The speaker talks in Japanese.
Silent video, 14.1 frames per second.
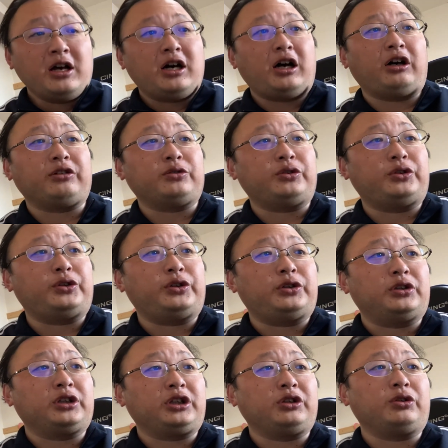あ
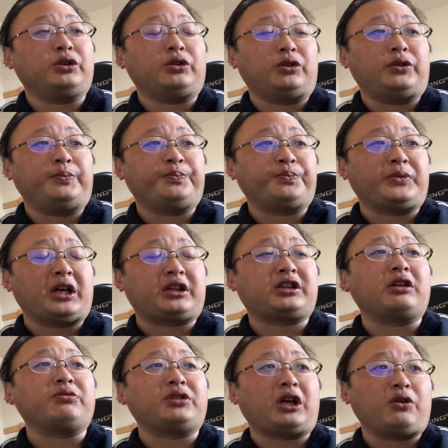のー、いろいろやって
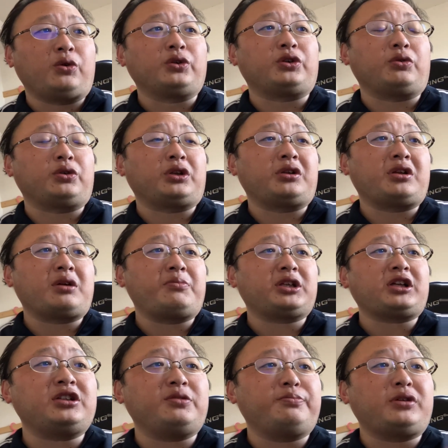るんだよっていうことで、まあ、
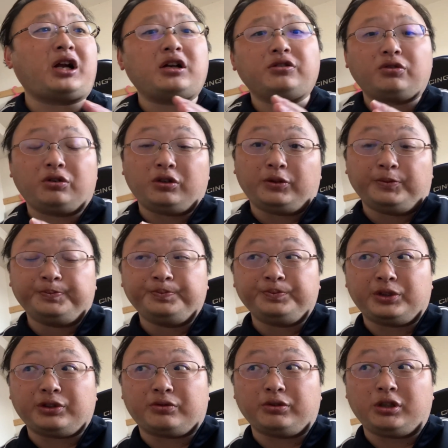にブランド
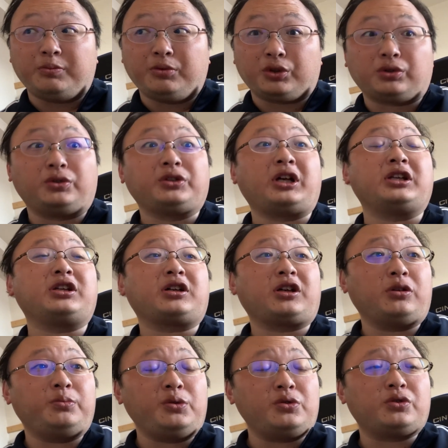作りもそうなんだけ
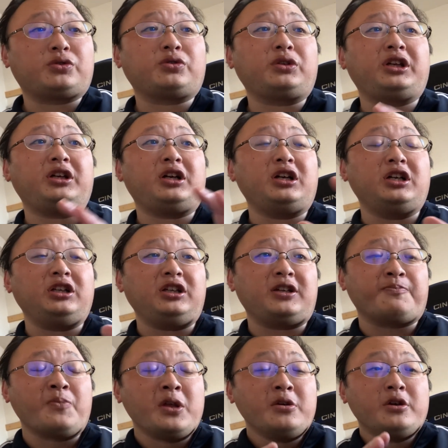ども、それ以外
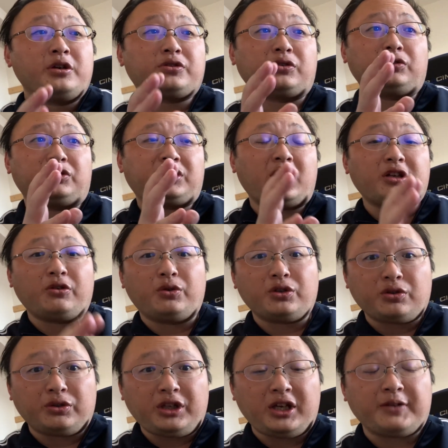に、その作業
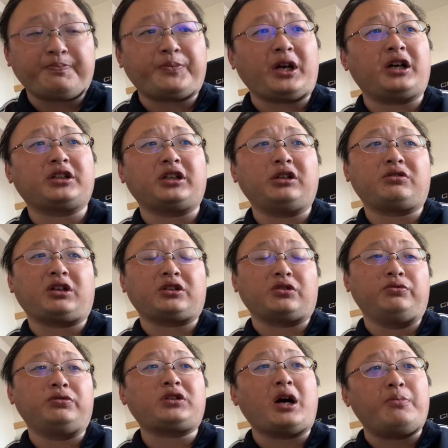所で働く方の
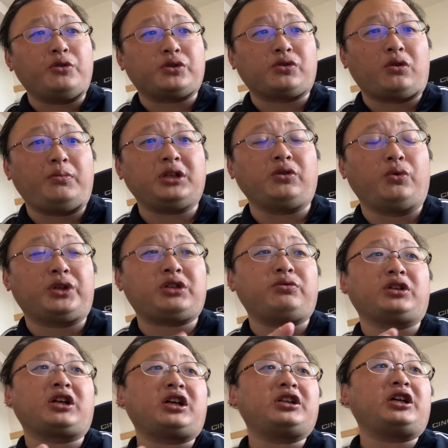負荷もそこまで大きく
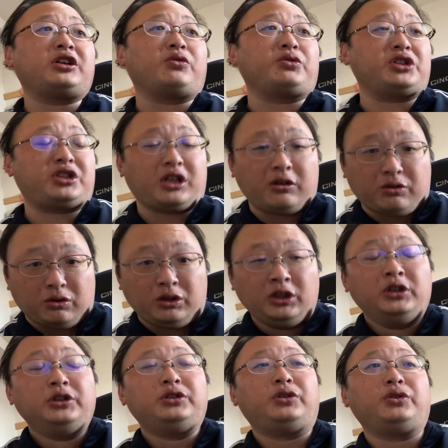ならないようにしてると
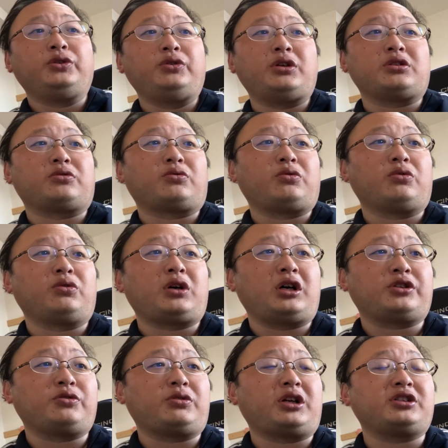いうようなところが
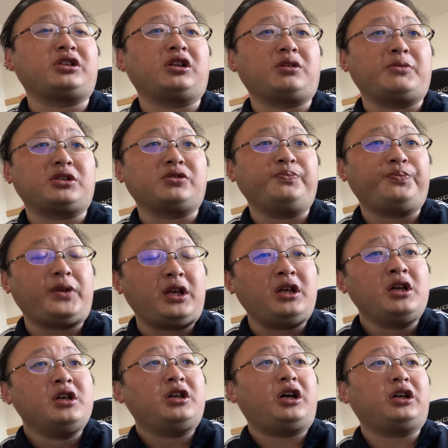紹介されてます。で、
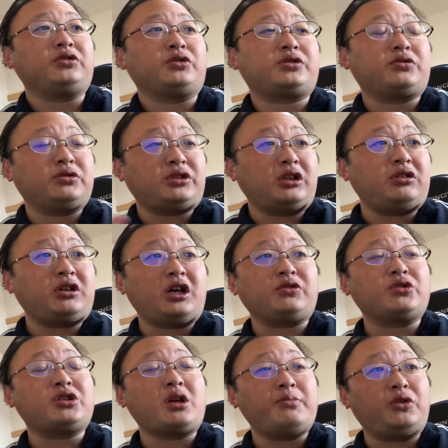あの、作ってる側
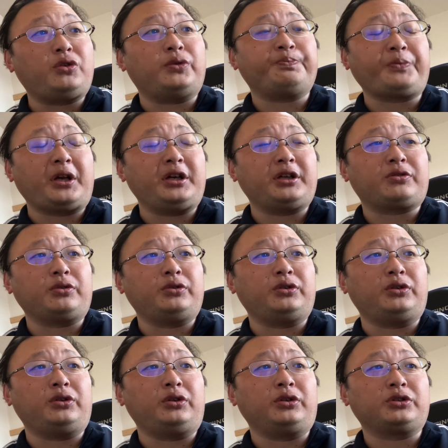としても、えっ、ー、
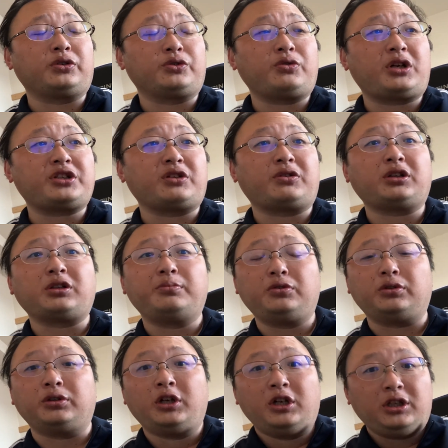と、その障害者の方
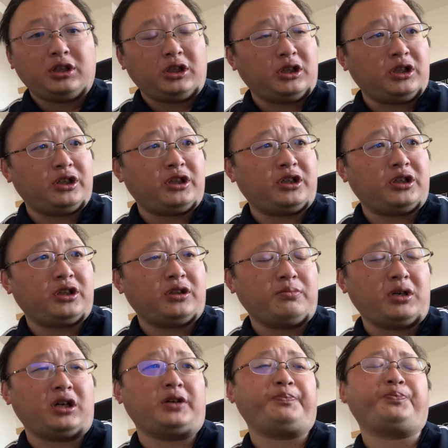も、えー、
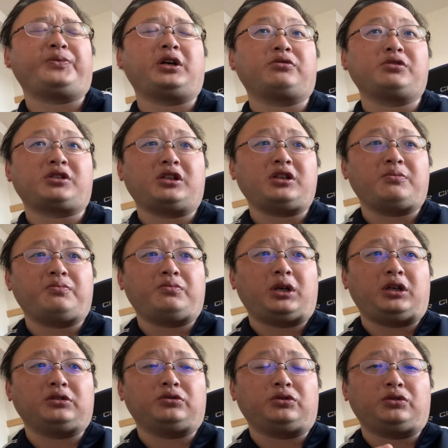まあ、なんていうんですかね、まあ、
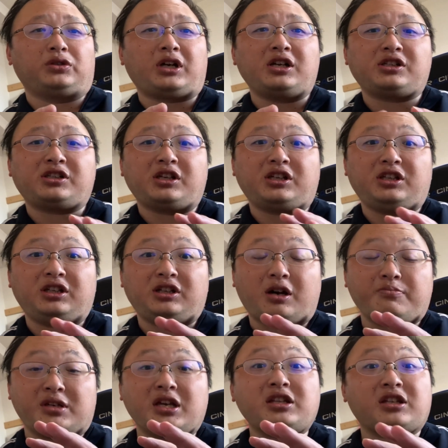あの、完成品が
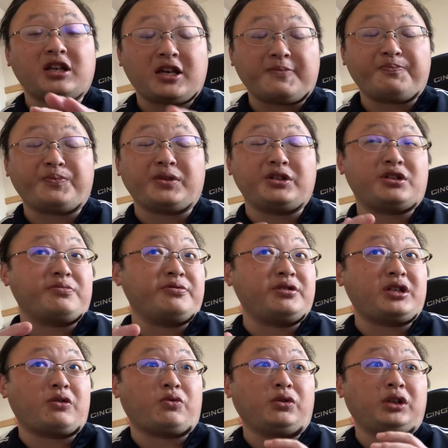見えて、自分
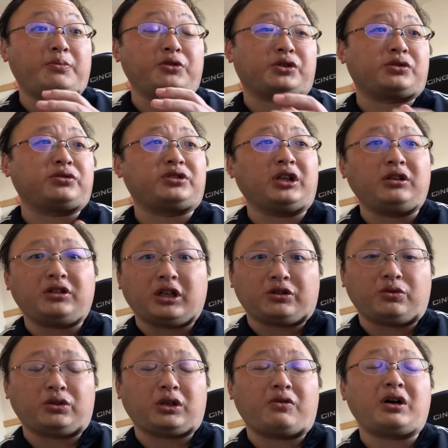でこんなもの作ってるんだっていう
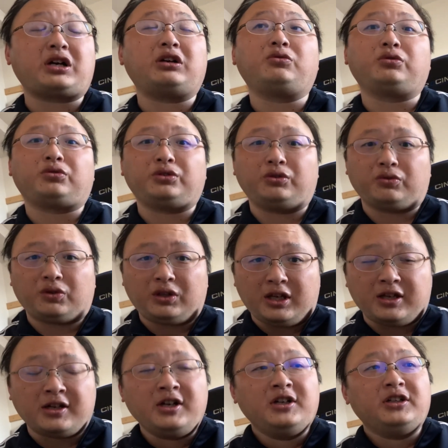ことが分かることによっ
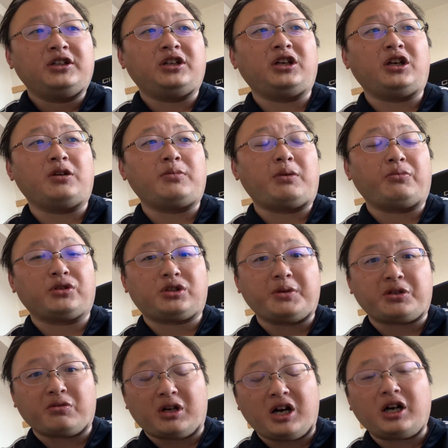て、えー、まあ、
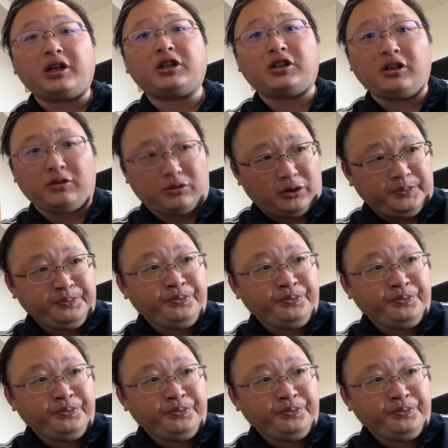モチベーションが上がってると